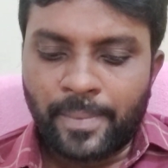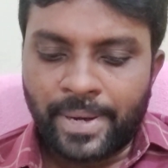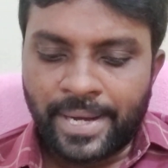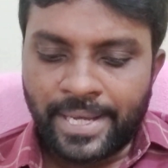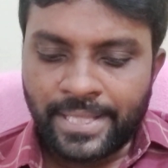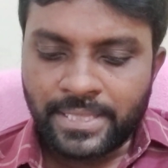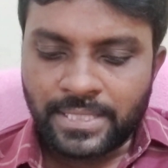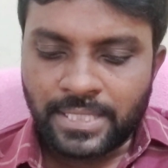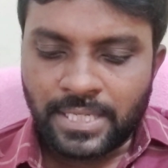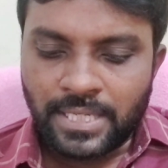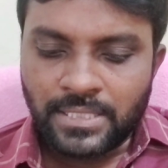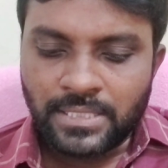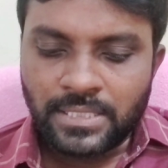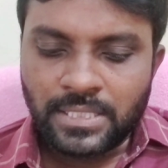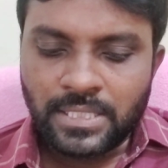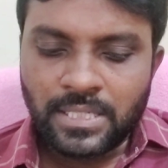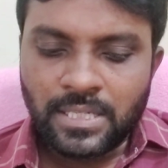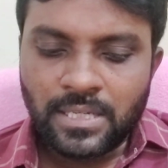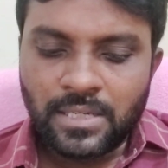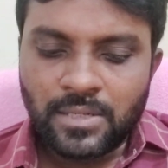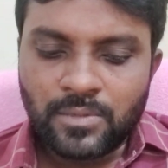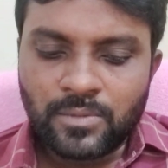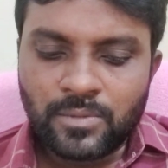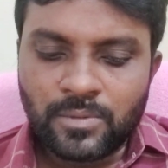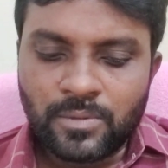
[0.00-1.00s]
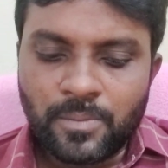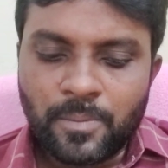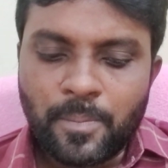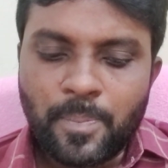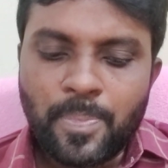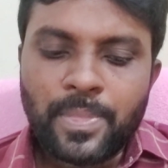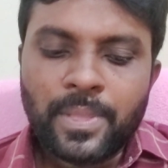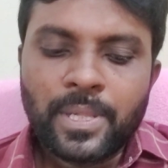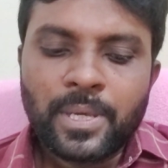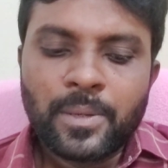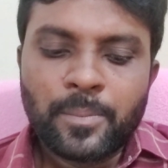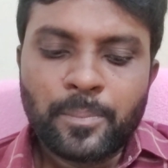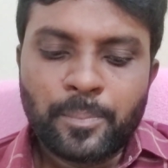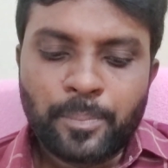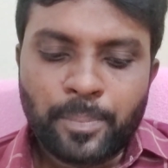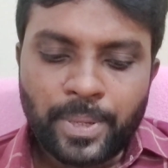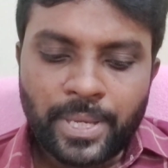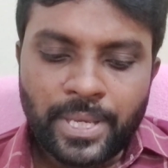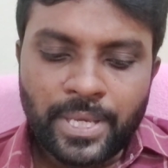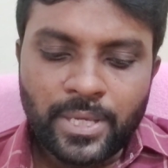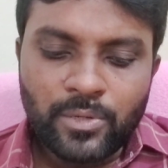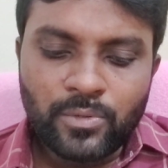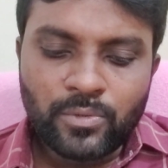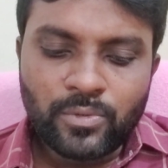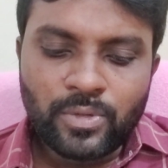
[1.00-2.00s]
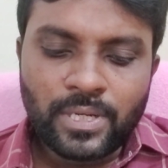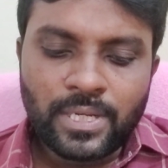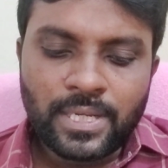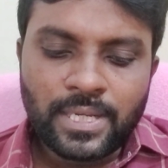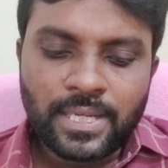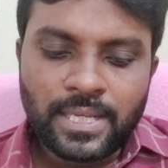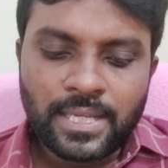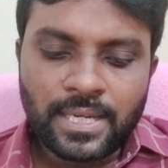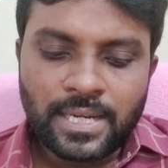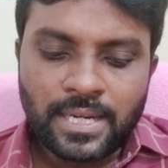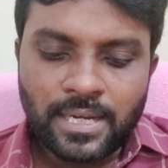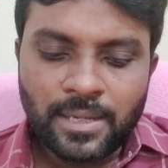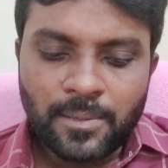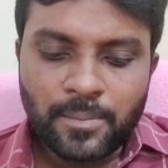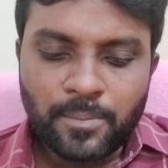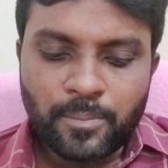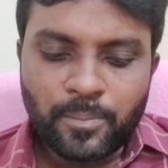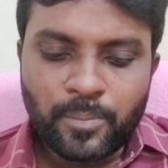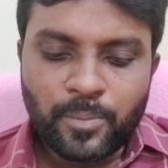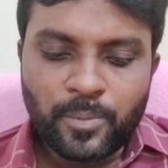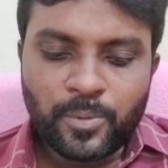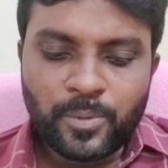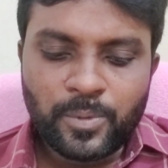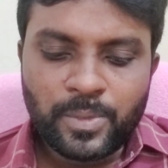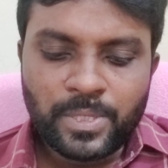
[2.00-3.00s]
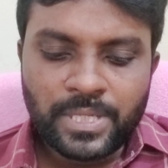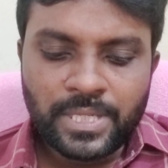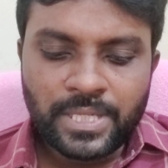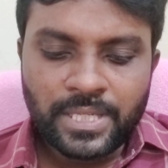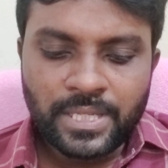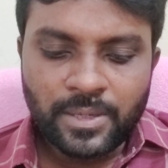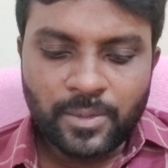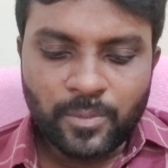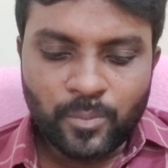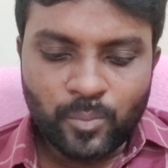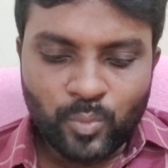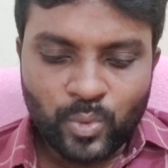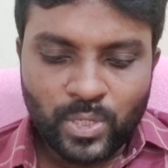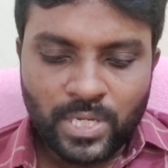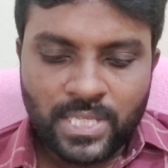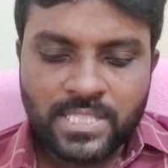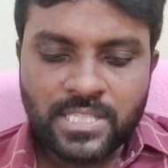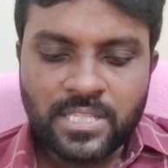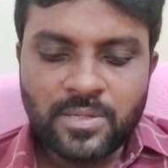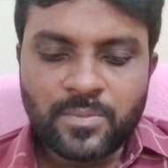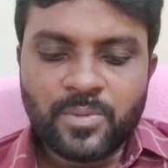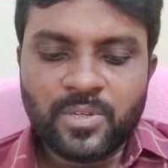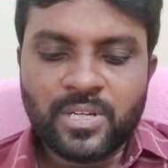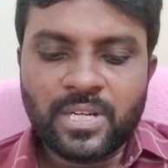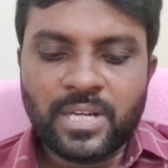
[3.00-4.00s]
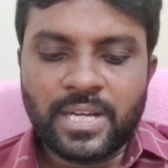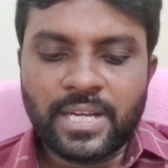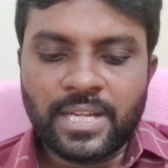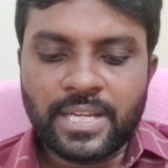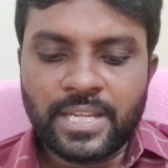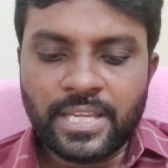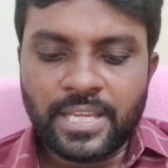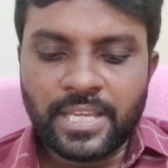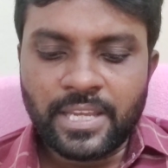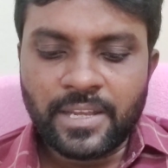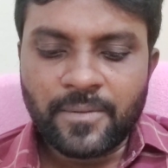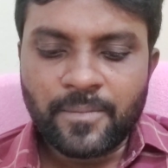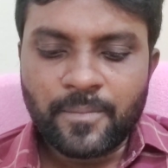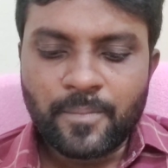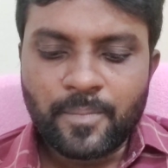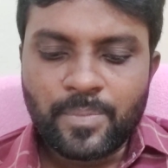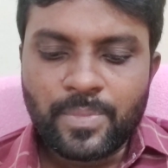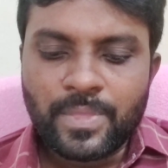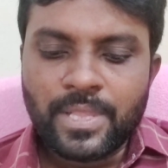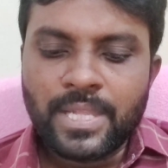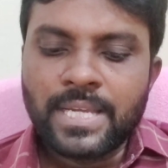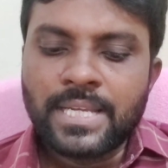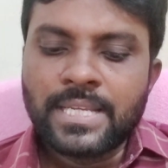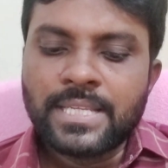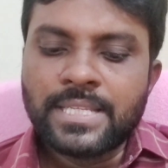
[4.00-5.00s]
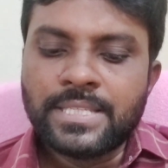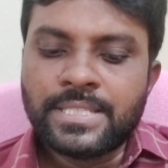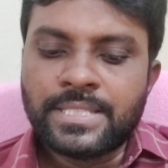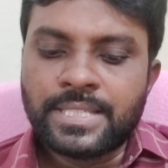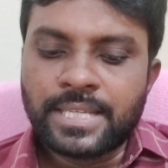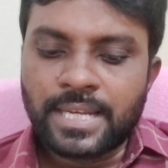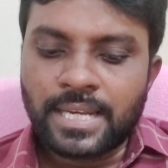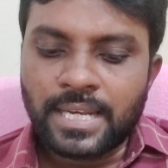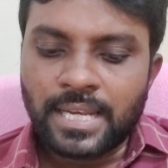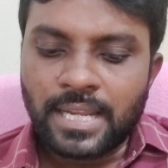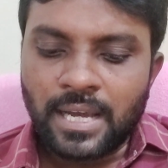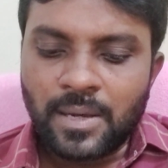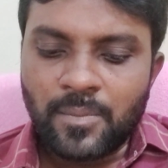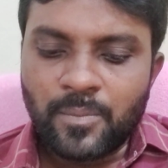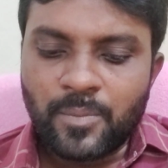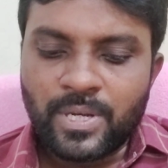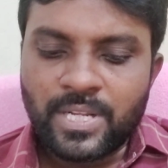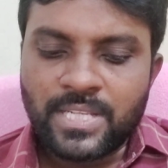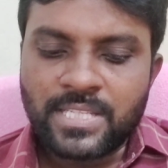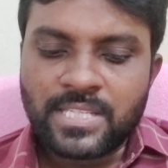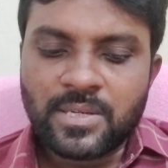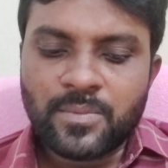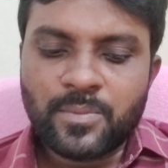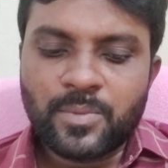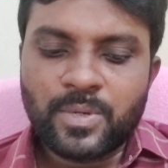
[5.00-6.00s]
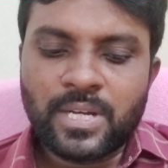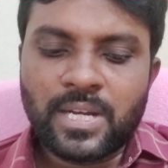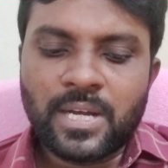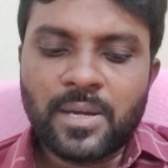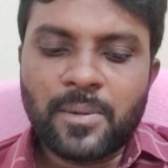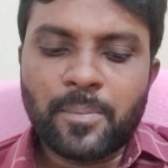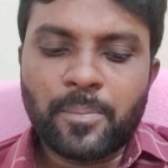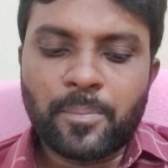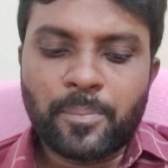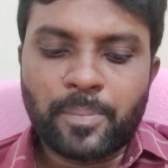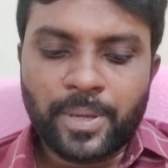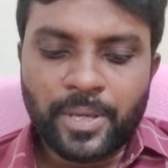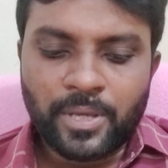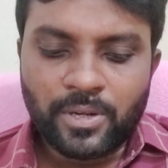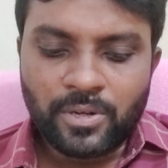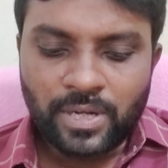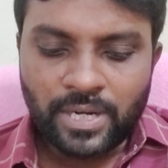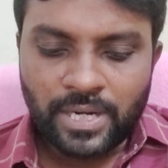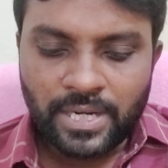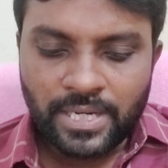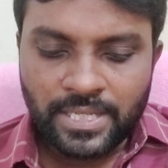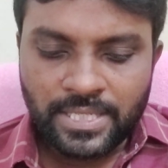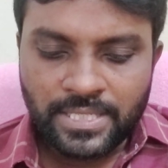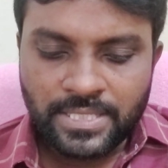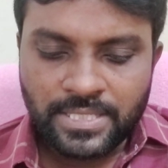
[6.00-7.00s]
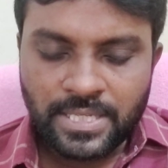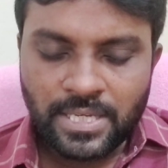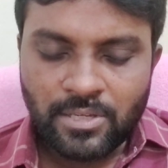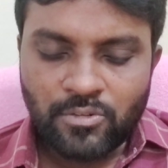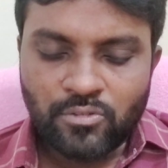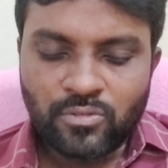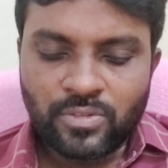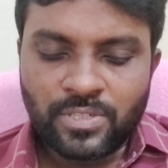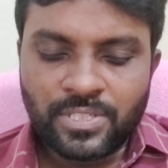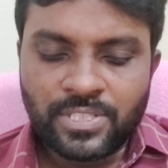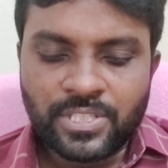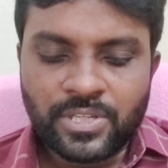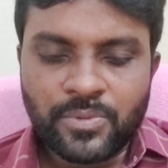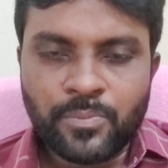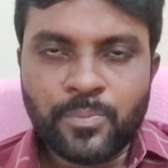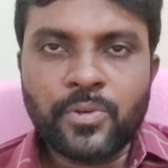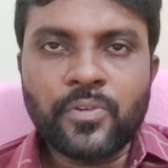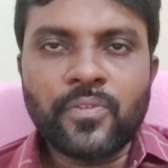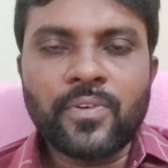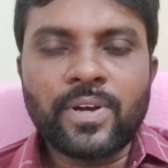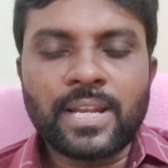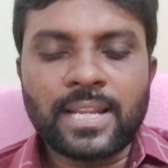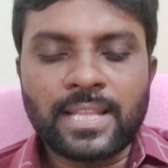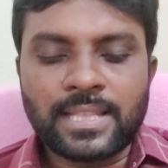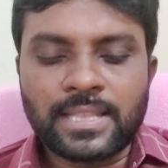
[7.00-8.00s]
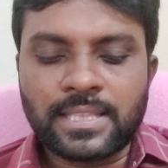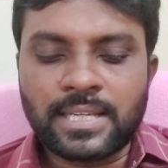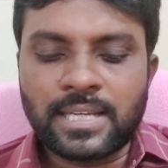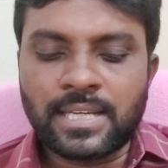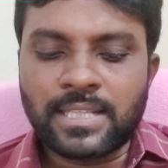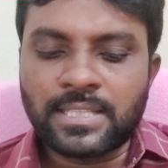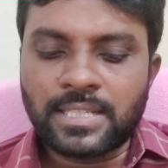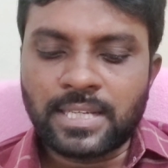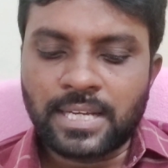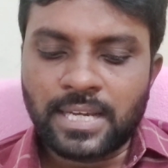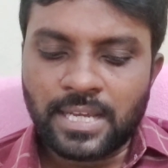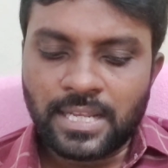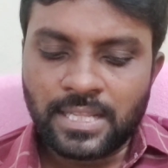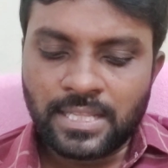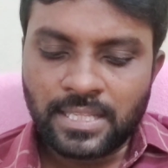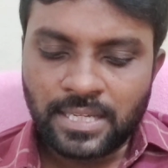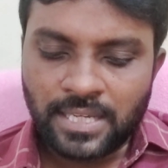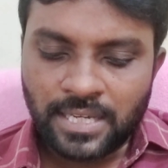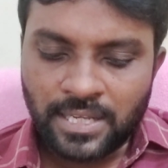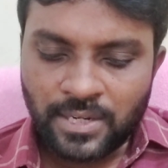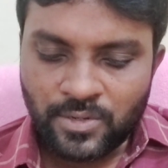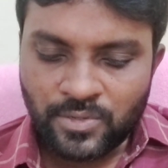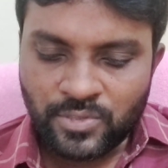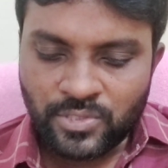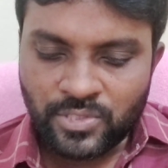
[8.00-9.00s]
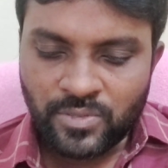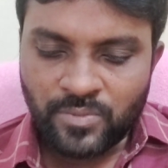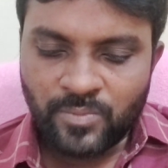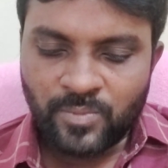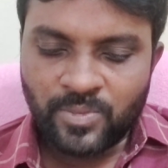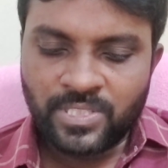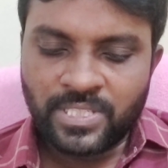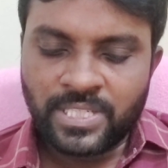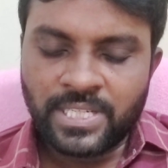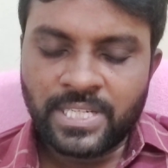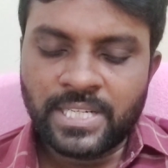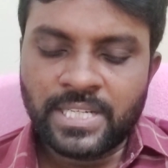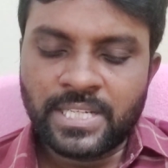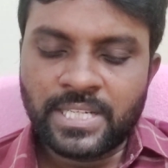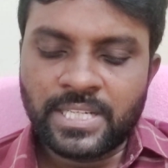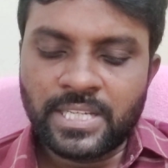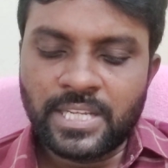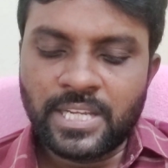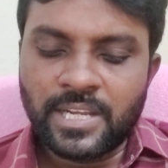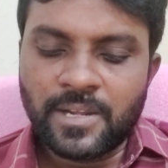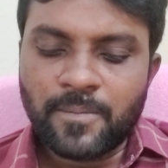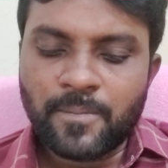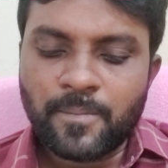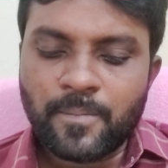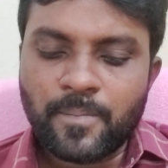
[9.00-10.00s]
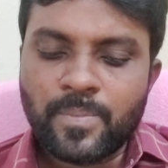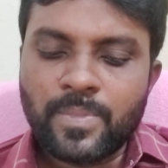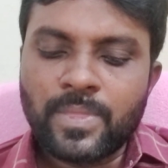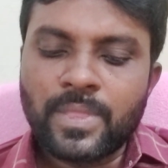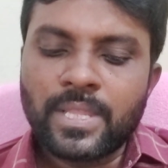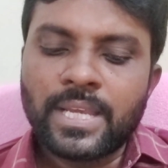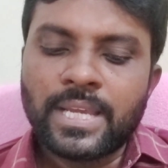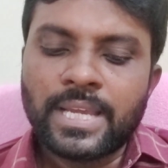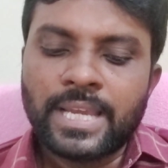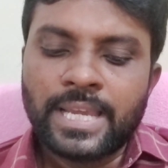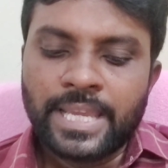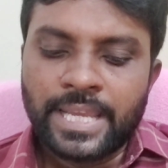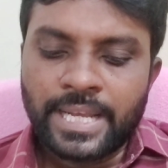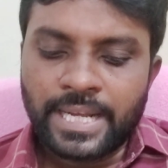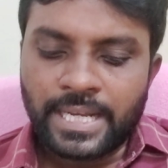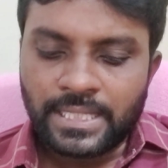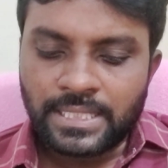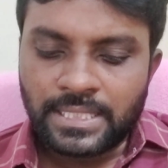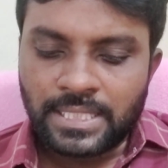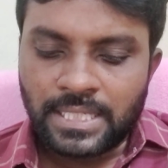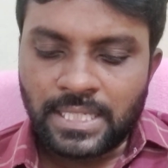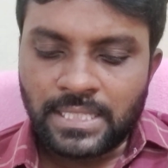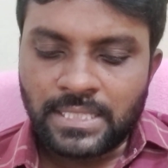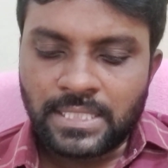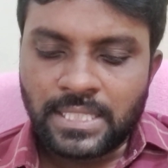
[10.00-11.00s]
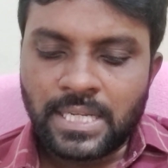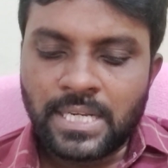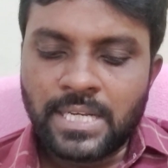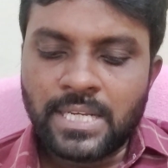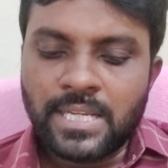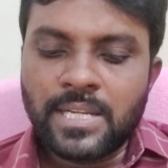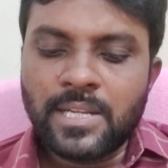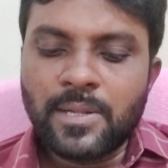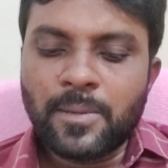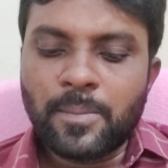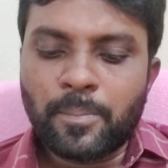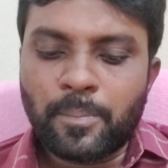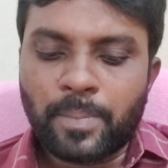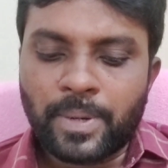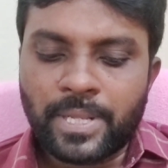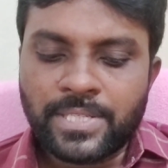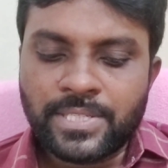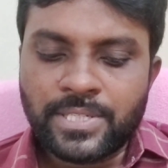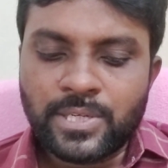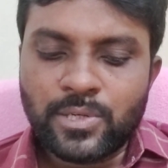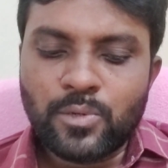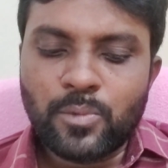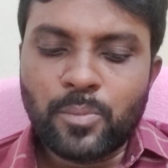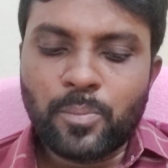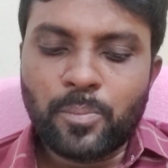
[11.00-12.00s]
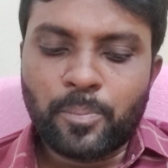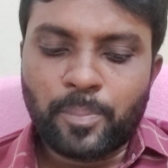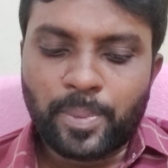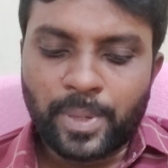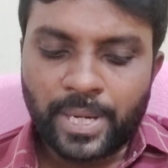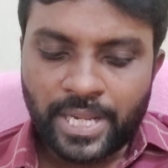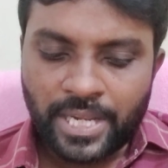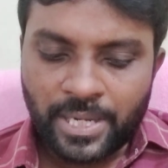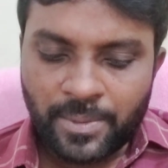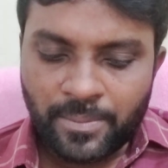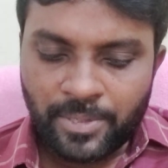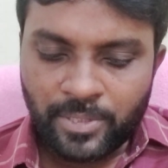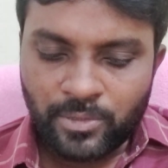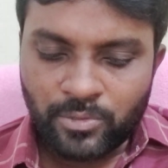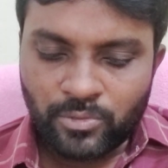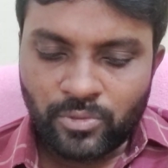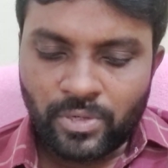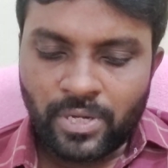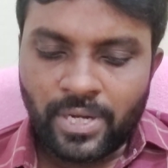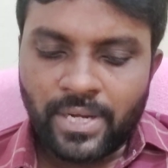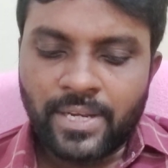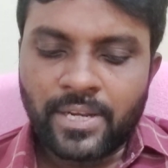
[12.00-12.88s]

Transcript: మా తాతగారు పేరుకు కిర్లంపూడి మునసబు కానీ జిల్లా మనసబుగా పేరు గడించారు అని చెప్పి వాళ్ళ తాతగారి దగ్గర నుంచి మొదలెట్టి ఇక తన తండ్రిని ప్రజలు ప్రేమతో